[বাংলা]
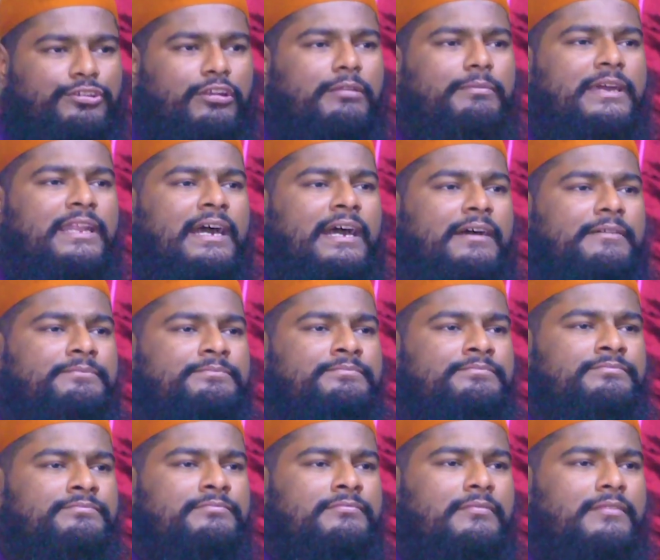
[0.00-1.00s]
চলবে না
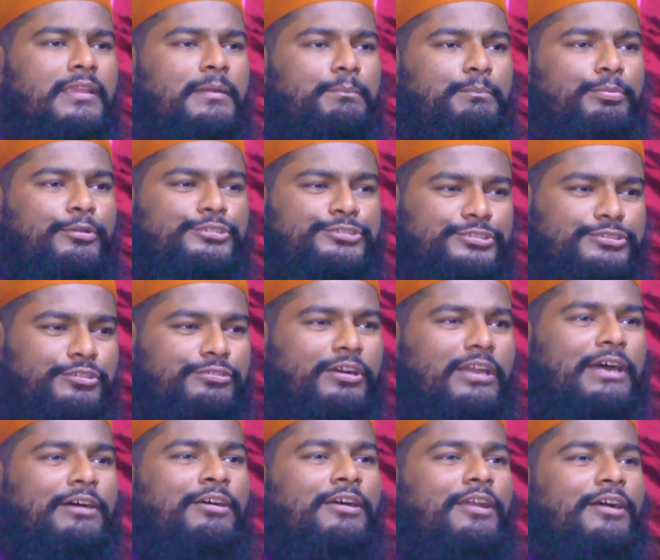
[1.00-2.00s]
প্রশ্ন
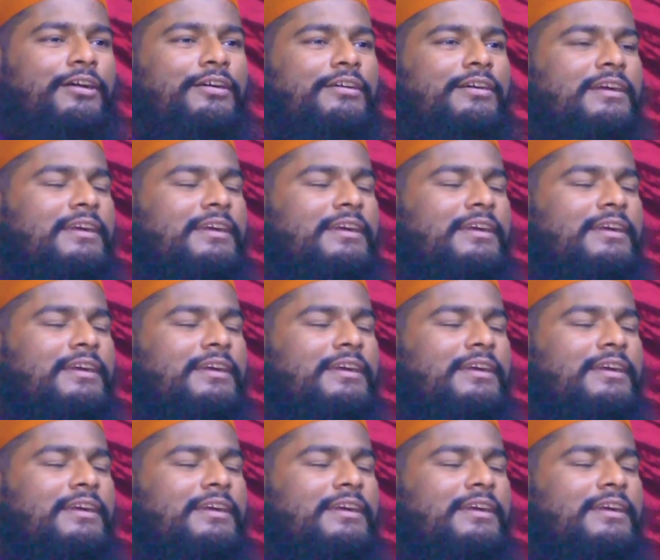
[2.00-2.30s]
করা হলো